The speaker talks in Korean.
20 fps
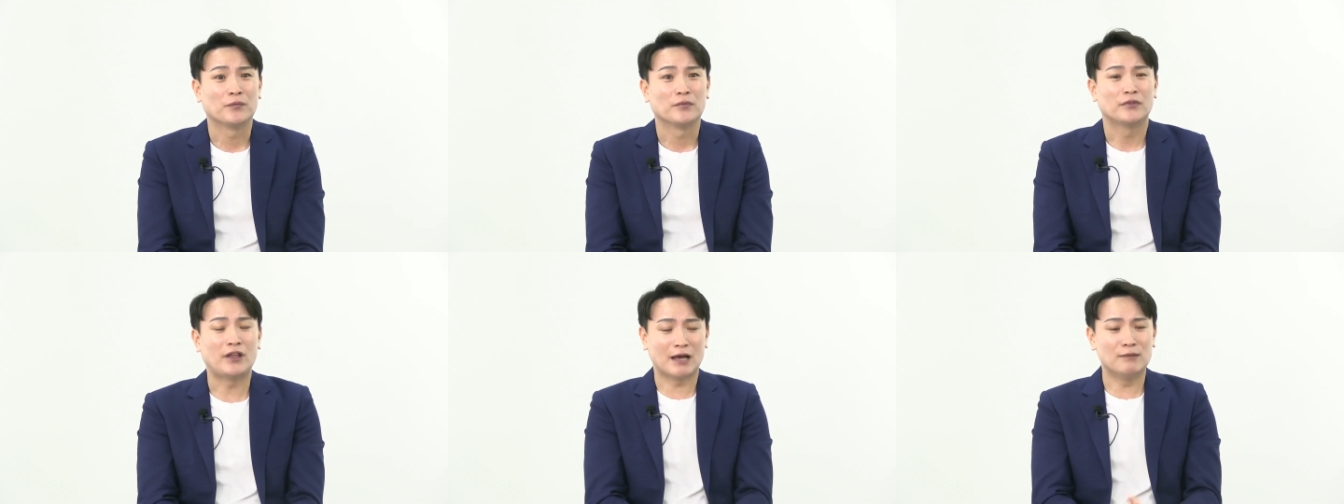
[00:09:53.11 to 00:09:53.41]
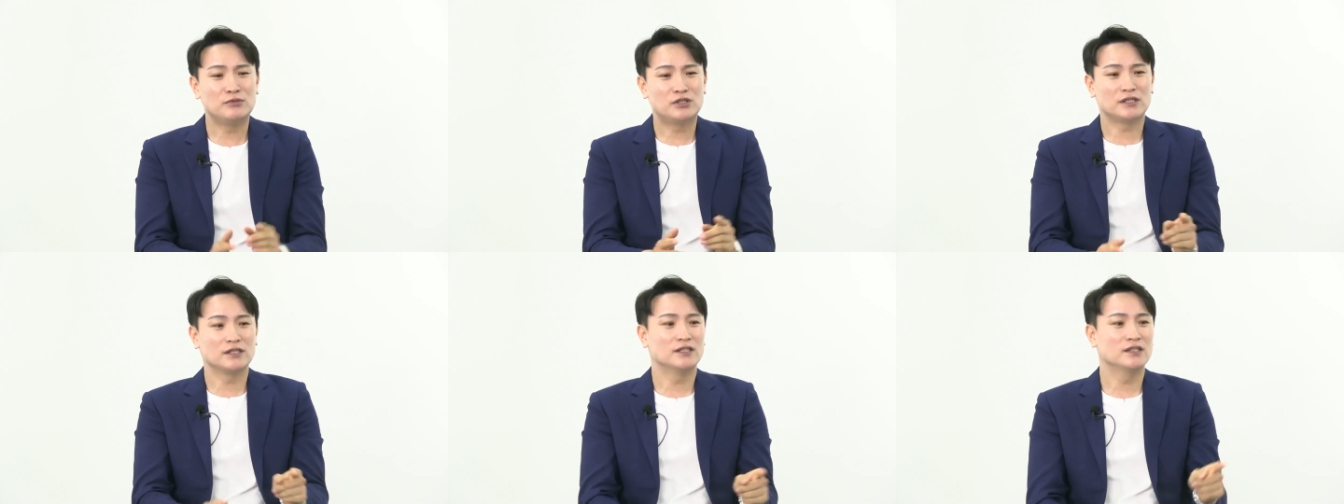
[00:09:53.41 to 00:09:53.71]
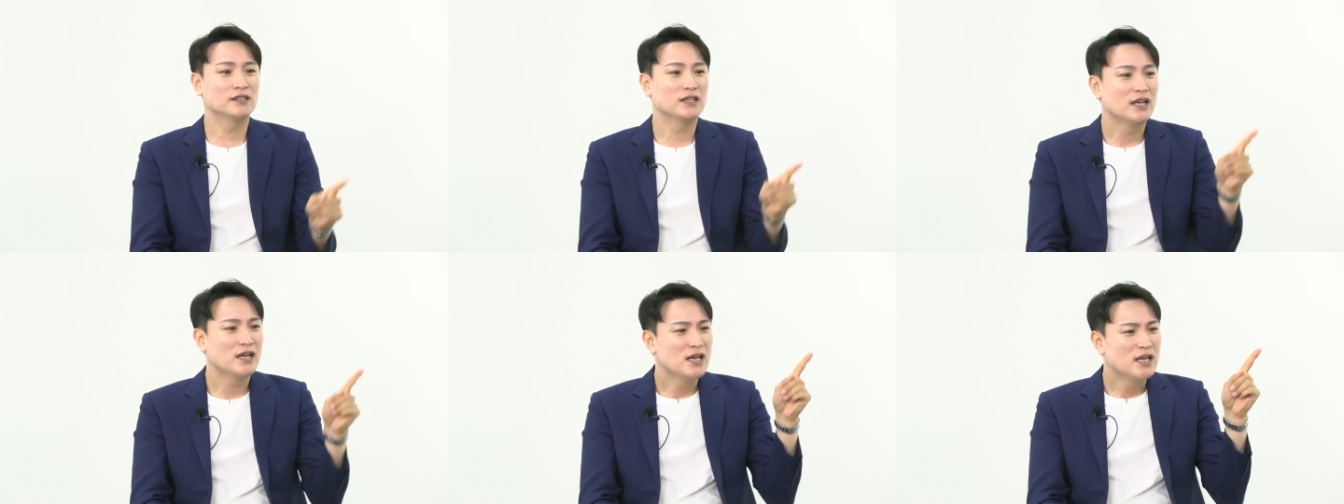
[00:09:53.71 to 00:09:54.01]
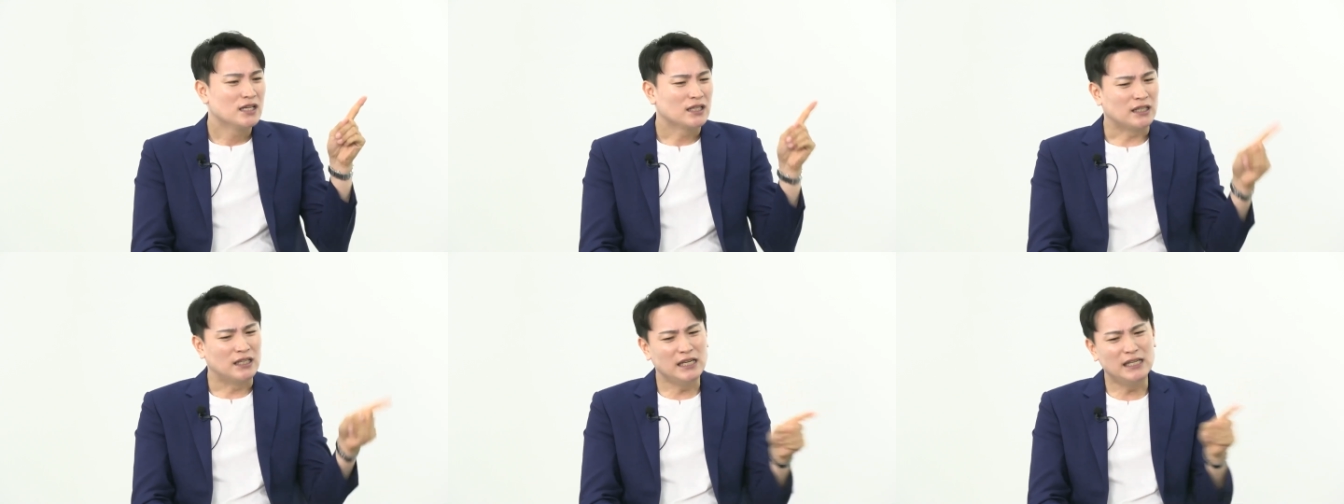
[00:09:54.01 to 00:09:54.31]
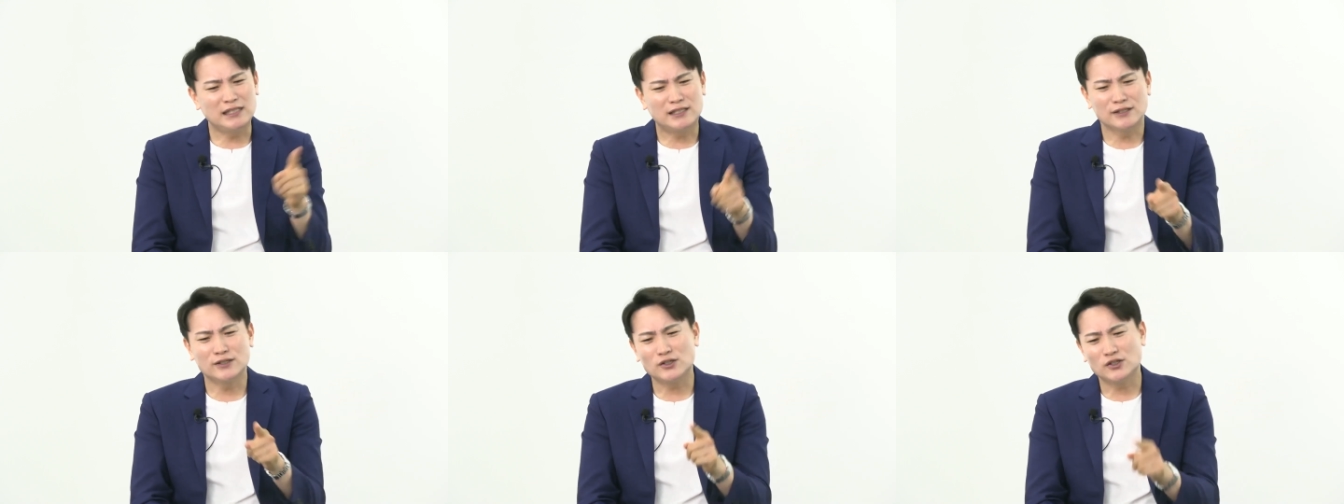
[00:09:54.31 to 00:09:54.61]
근데 MC는
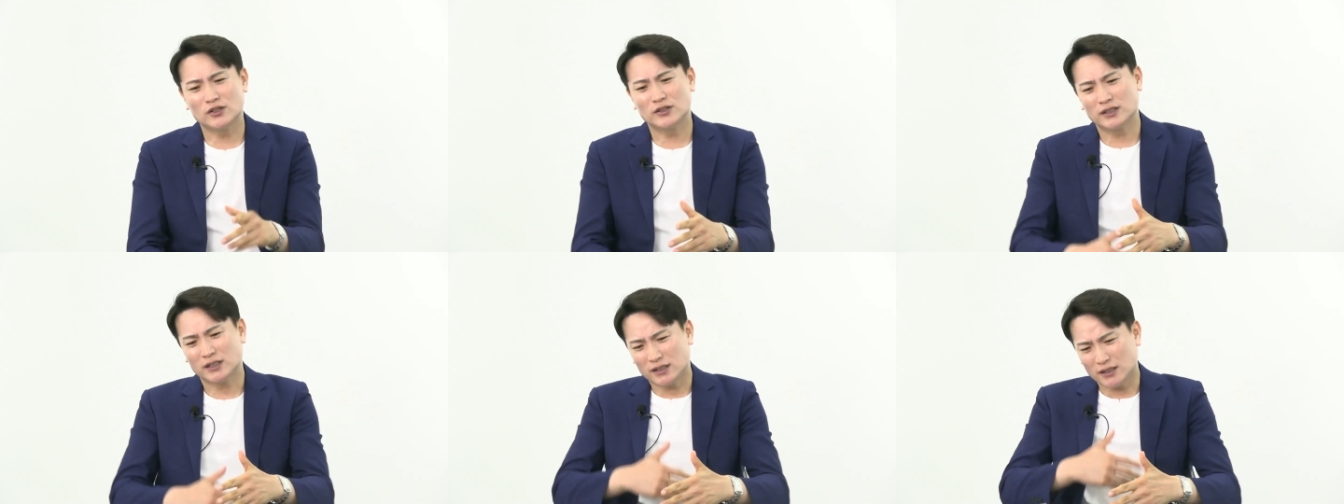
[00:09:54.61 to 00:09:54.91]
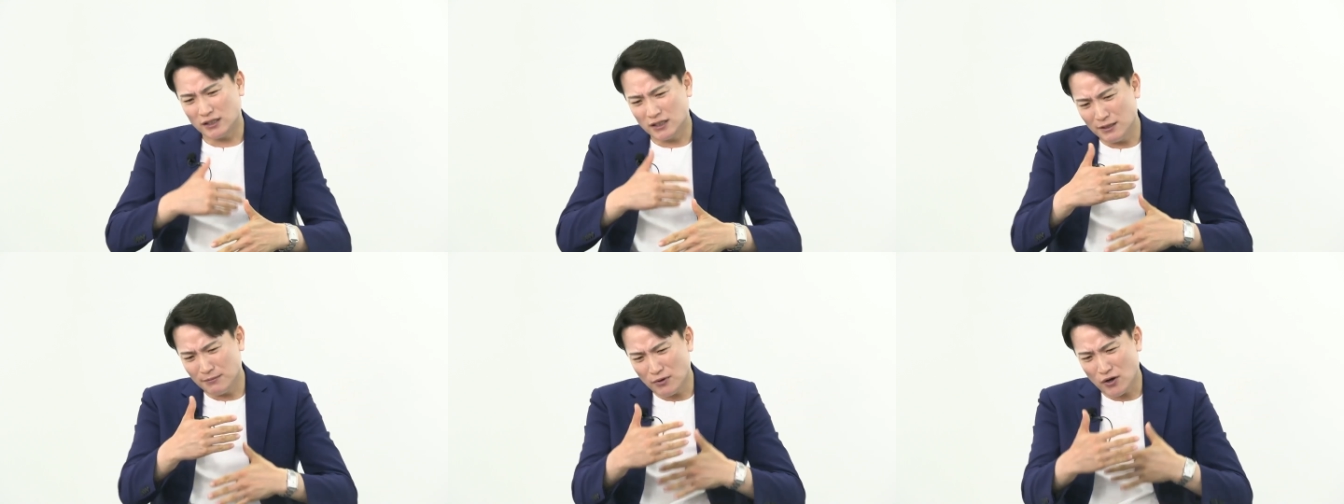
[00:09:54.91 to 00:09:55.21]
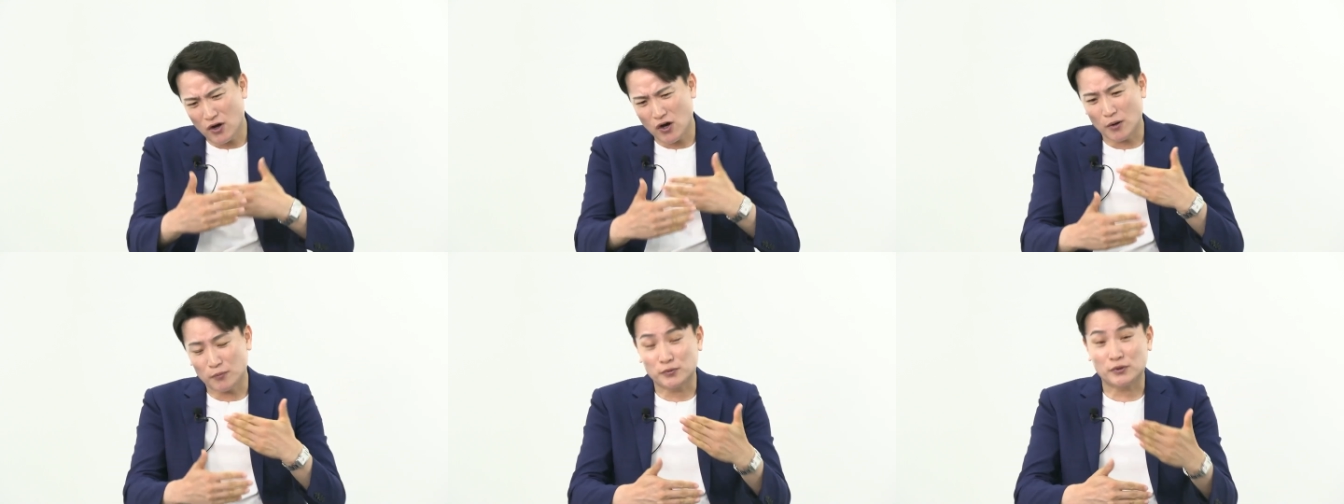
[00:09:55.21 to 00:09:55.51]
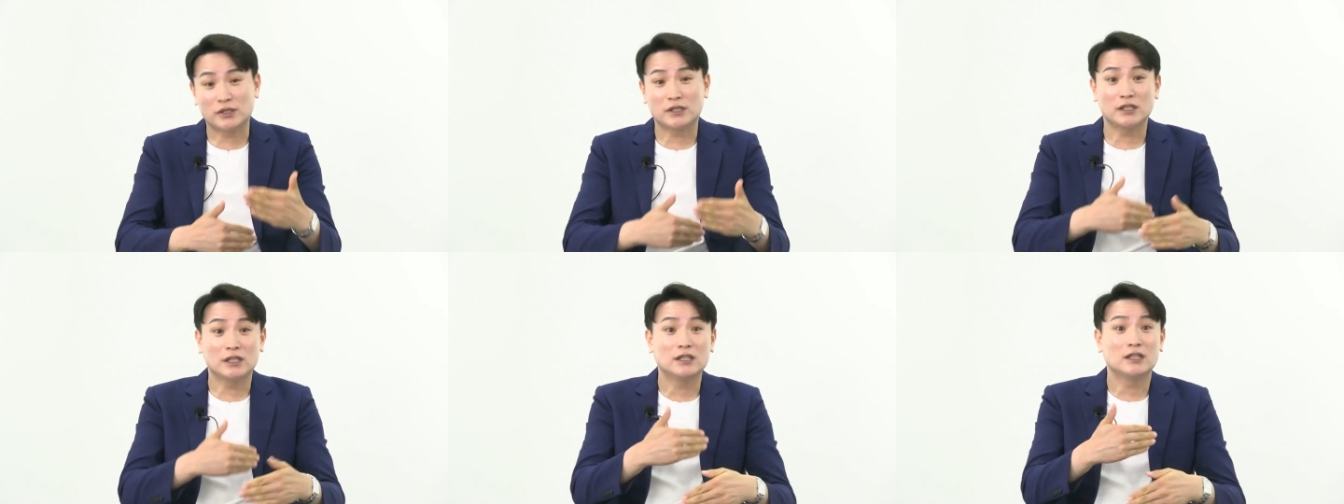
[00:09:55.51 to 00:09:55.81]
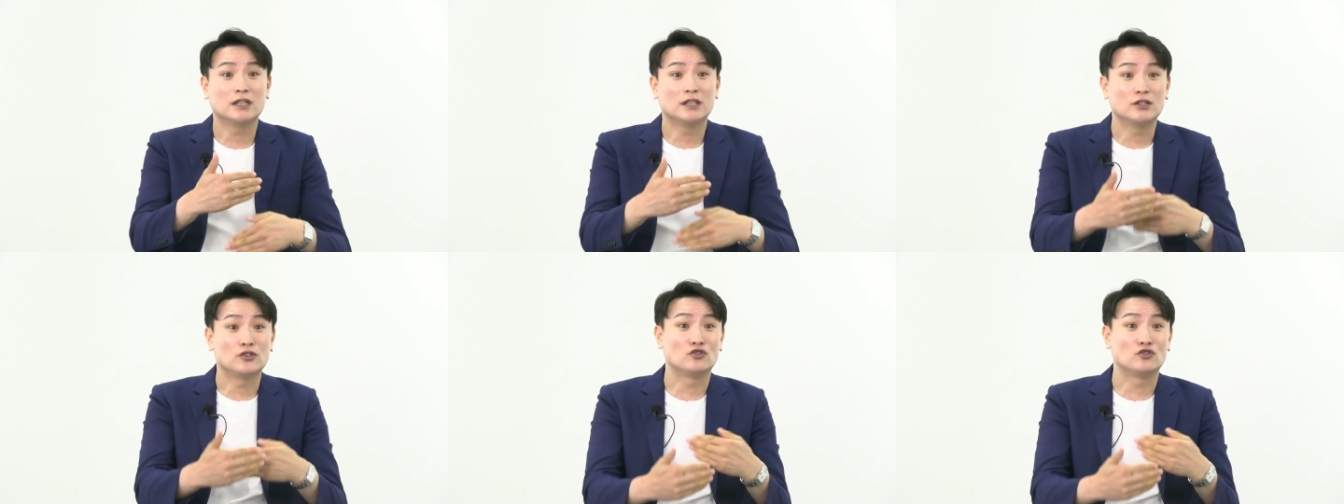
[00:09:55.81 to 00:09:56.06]
기승전 끊임없이